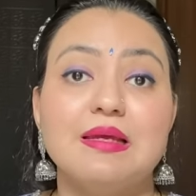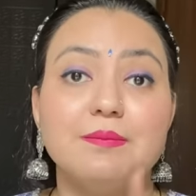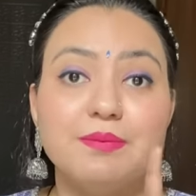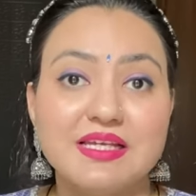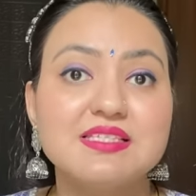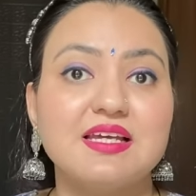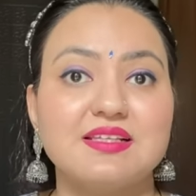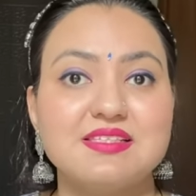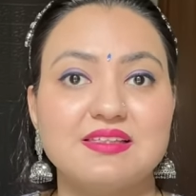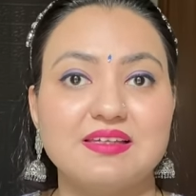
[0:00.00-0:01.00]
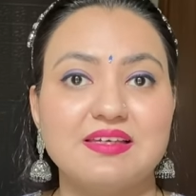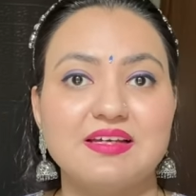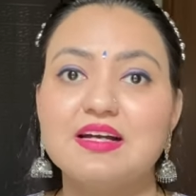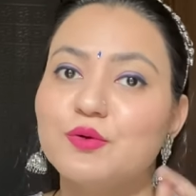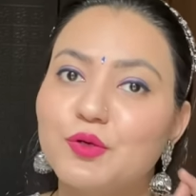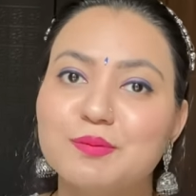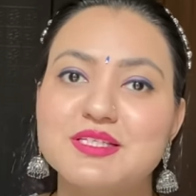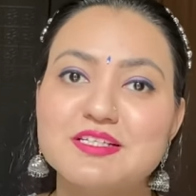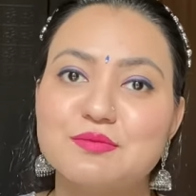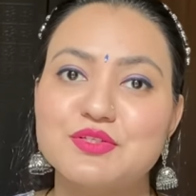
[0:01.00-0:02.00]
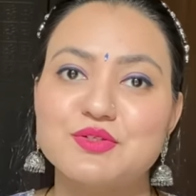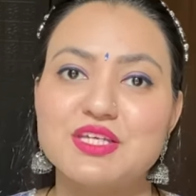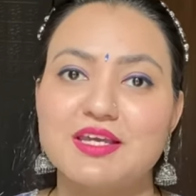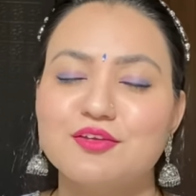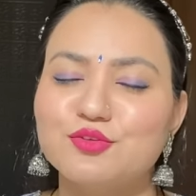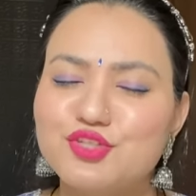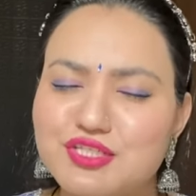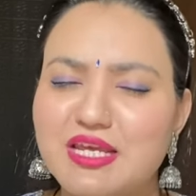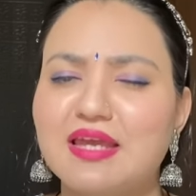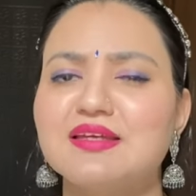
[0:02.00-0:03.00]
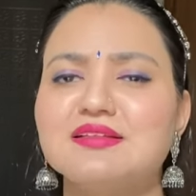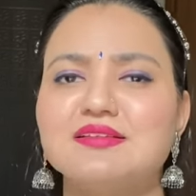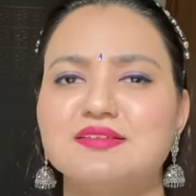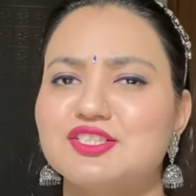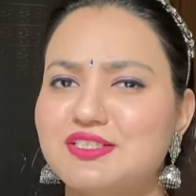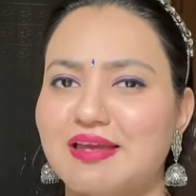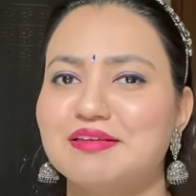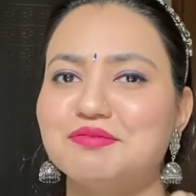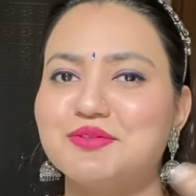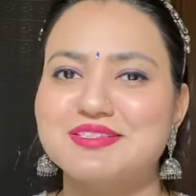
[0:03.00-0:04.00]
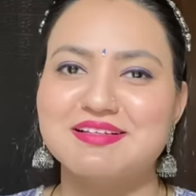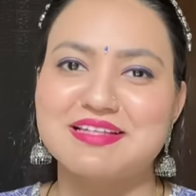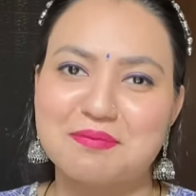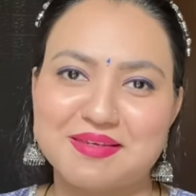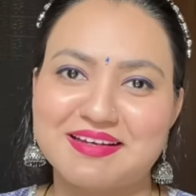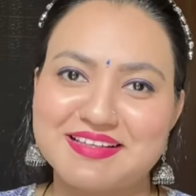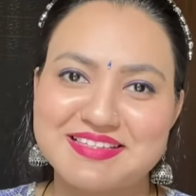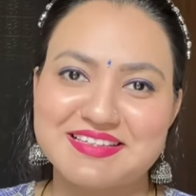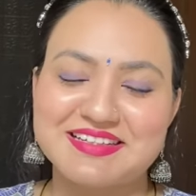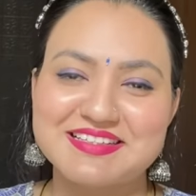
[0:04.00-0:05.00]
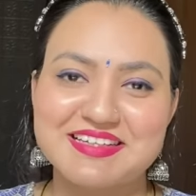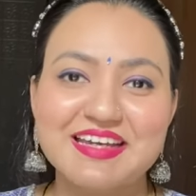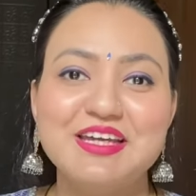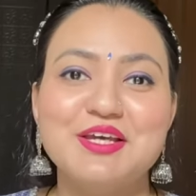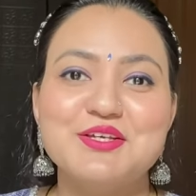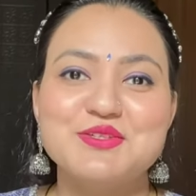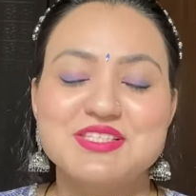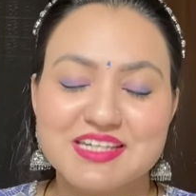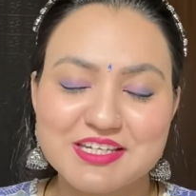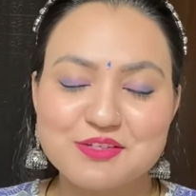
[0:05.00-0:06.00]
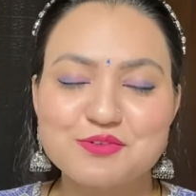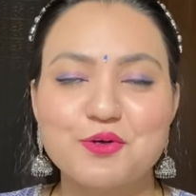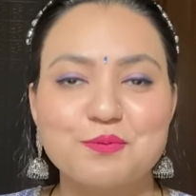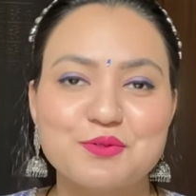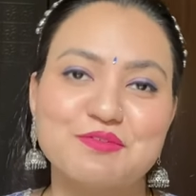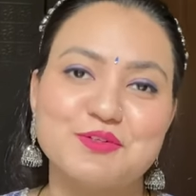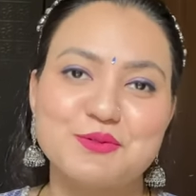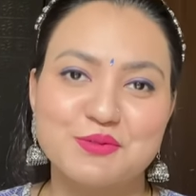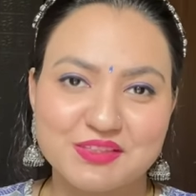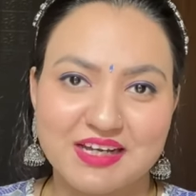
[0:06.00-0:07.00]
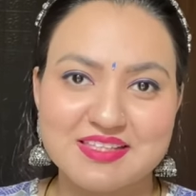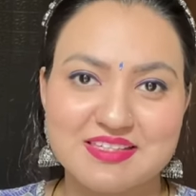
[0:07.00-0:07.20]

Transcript: प्लीज़ ध्यान से देखिएगा कोई भी चीज़ मिस हो जाएगी तो शायद शायद वो रिजल्ट आपके हाथ से निकल जाए सो स्टे ट्यून्ड और पूरी वीडियो को ध्यान से